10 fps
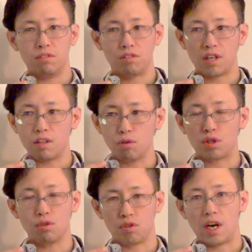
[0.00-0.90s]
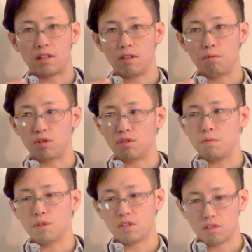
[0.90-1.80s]
復縁のお仕事をやってる僕の
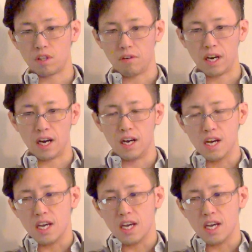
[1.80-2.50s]
気持ちとしては、